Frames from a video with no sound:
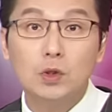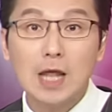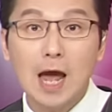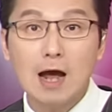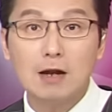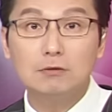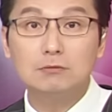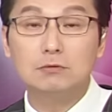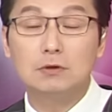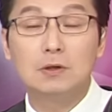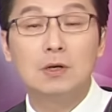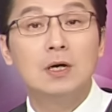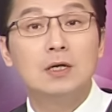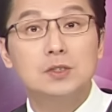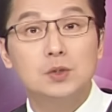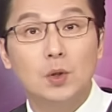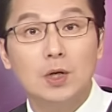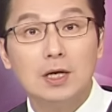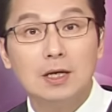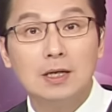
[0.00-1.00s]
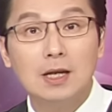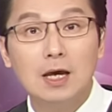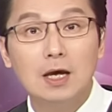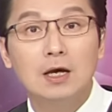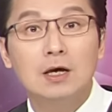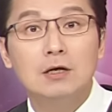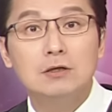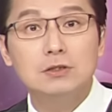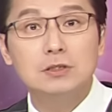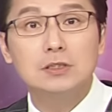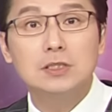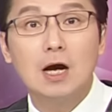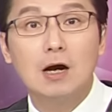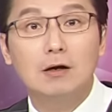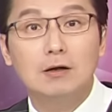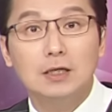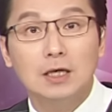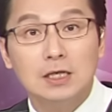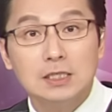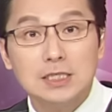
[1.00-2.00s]
国大陆，所以呢，至
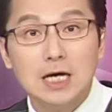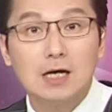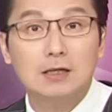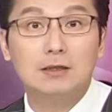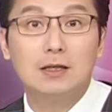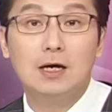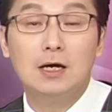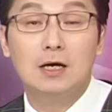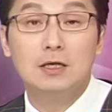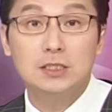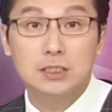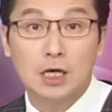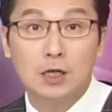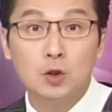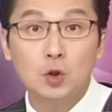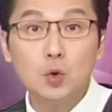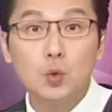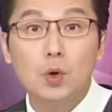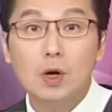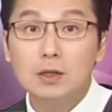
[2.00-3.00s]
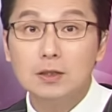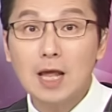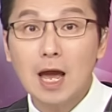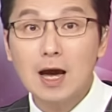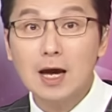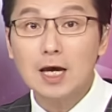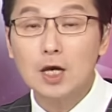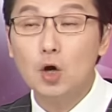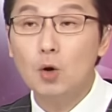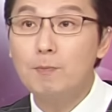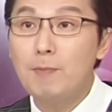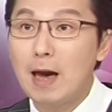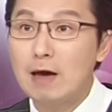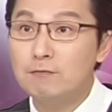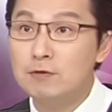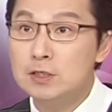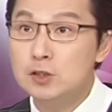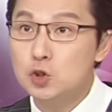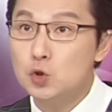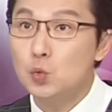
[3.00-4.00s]
少影响的程度大概有百
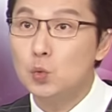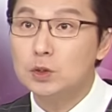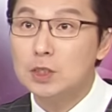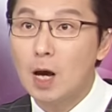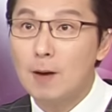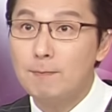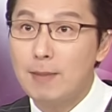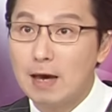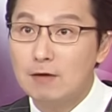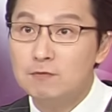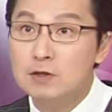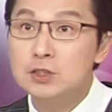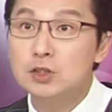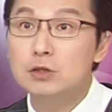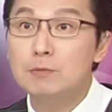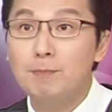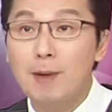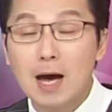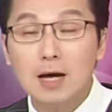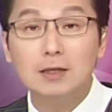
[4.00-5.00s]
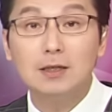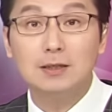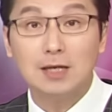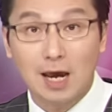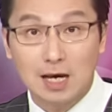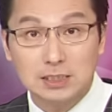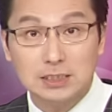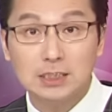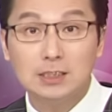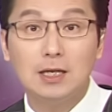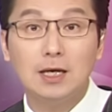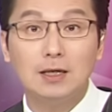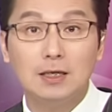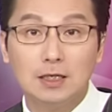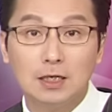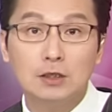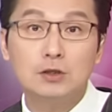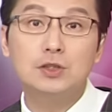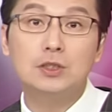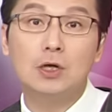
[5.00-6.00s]
分之五到百分之八的台积电
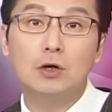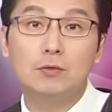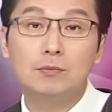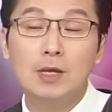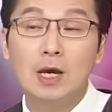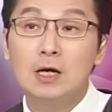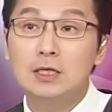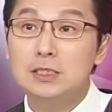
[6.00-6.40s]
营收。